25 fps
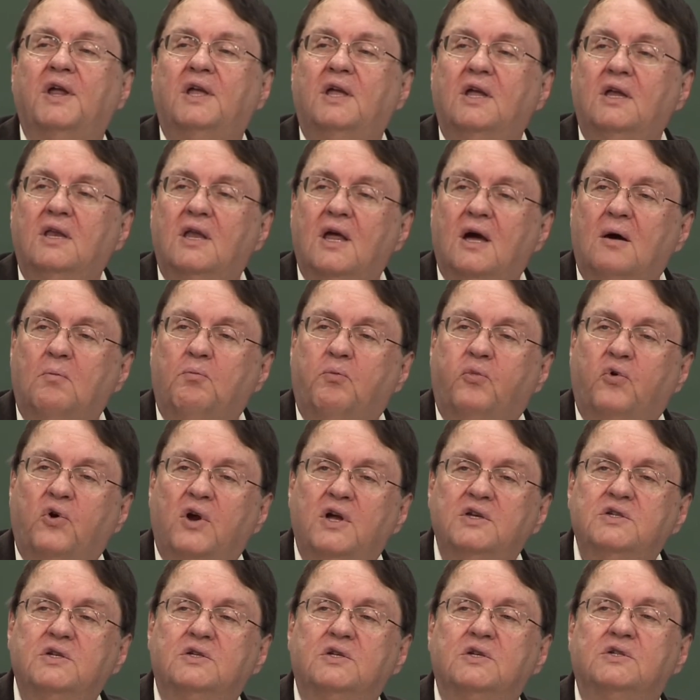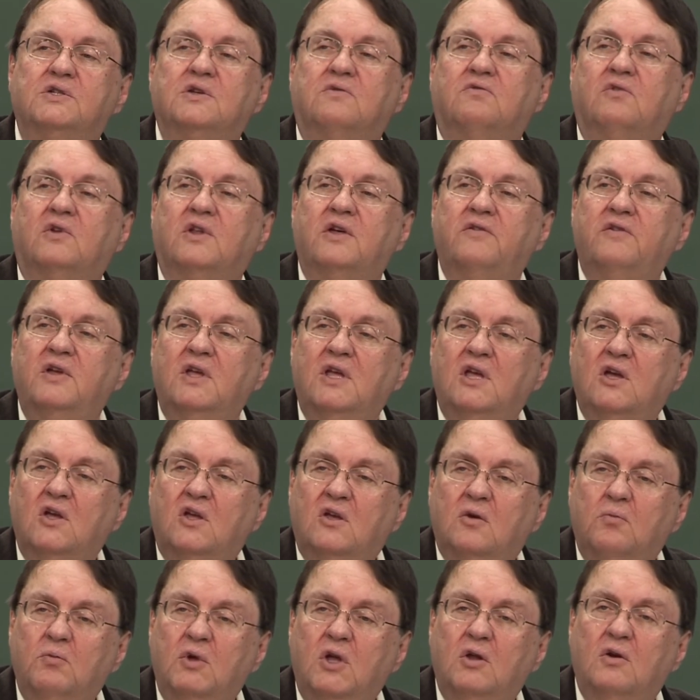гораздо
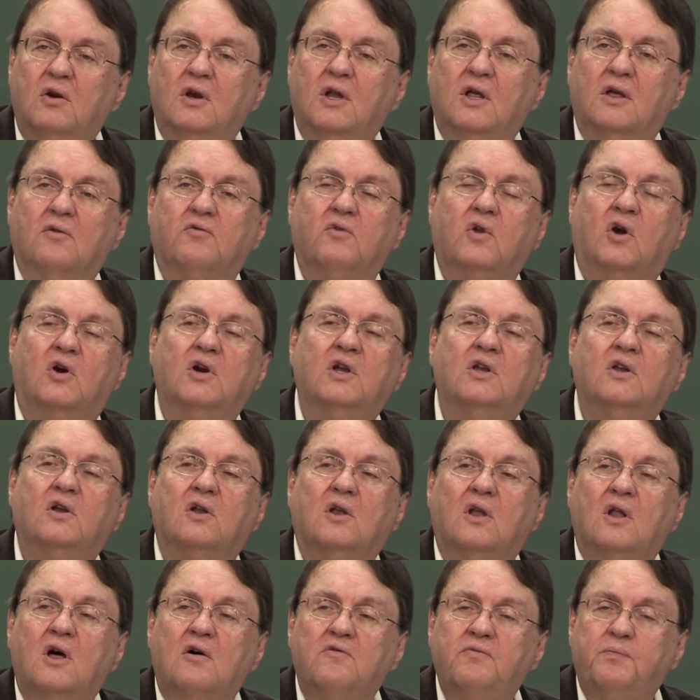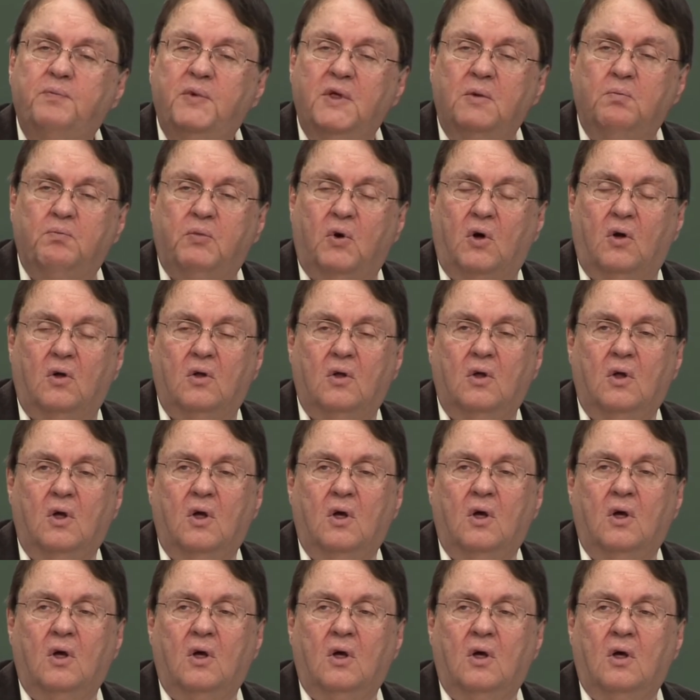интереснее, как преодолеть
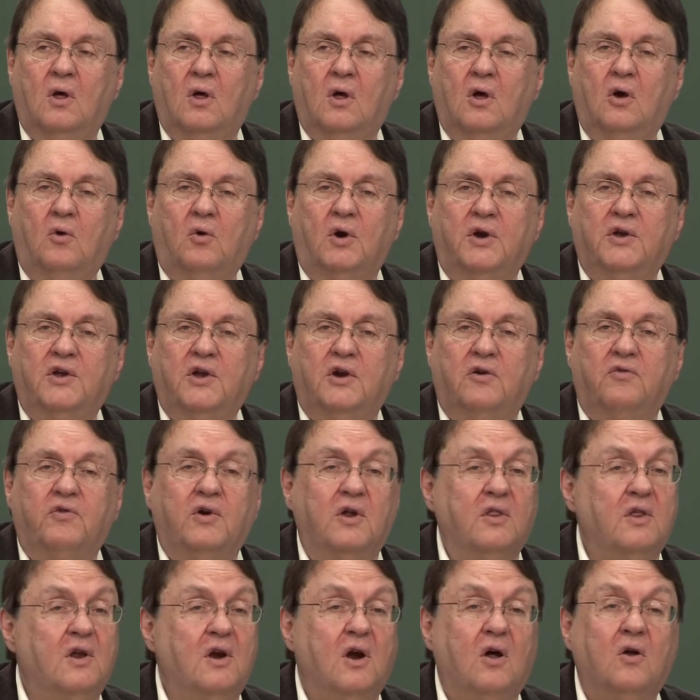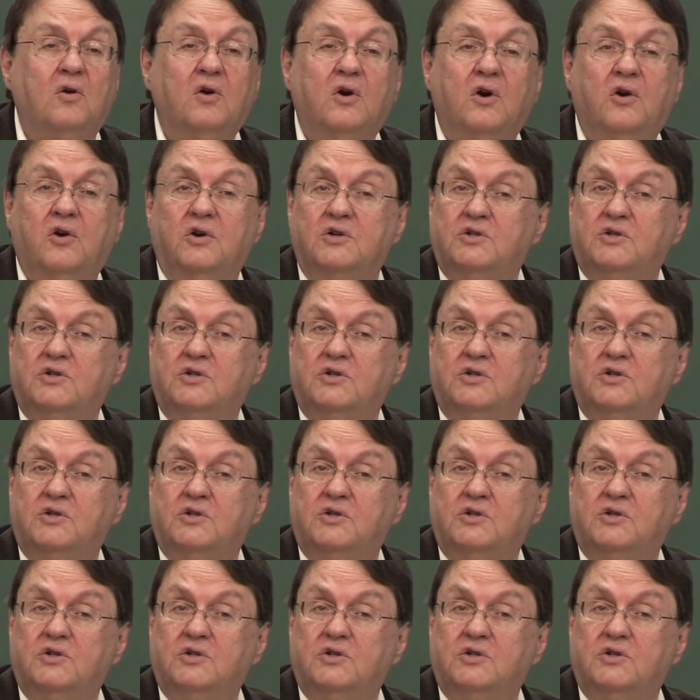всякие предрассудки, как